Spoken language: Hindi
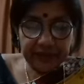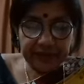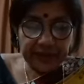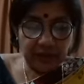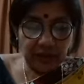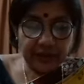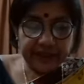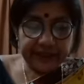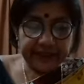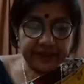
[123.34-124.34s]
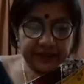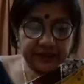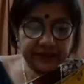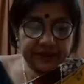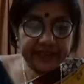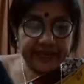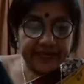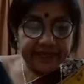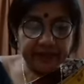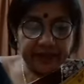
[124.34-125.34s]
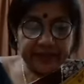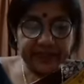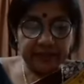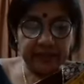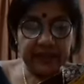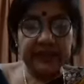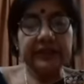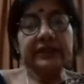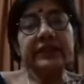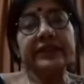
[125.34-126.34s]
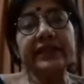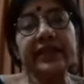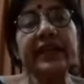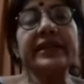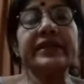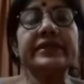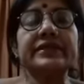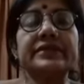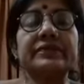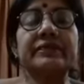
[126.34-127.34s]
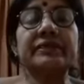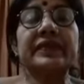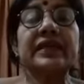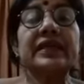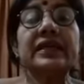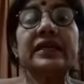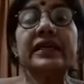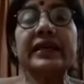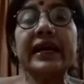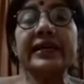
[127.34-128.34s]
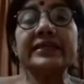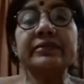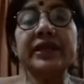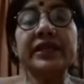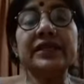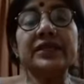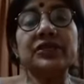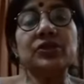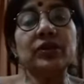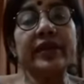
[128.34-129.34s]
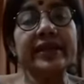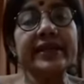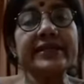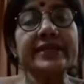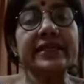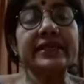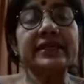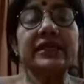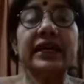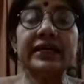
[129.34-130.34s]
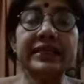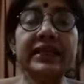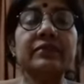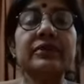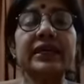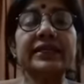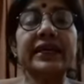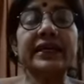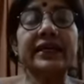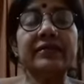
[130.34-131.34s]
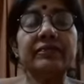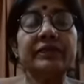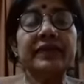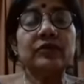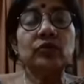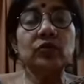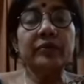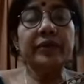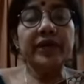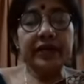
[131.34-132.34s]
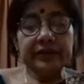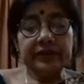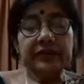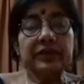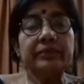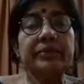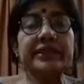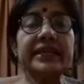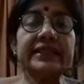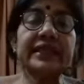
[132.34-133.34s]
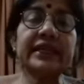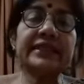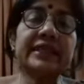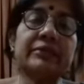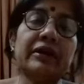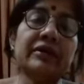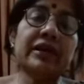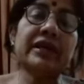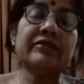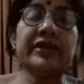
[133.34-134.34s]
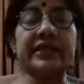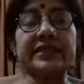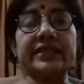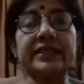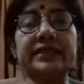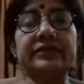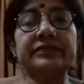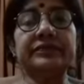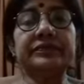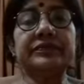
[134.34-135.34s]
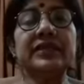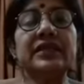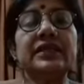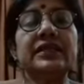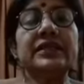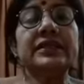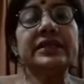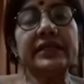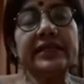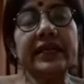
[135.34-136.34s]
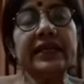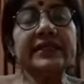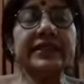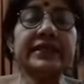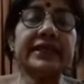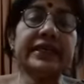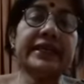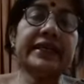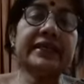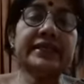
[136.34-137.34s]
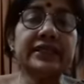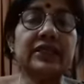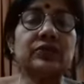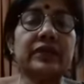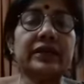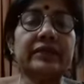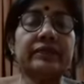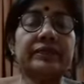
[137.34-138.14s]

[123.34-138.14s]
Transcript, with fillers: ऑफ डेमोक्रेटिक sentiments अमंग द लर्नर्स क्लास में जो लर्नर्स हैं अधिगम करता है उनमें प्रजातांत्रिक भावना का विकास करना जनता का जनता के लिए जनता द्वारा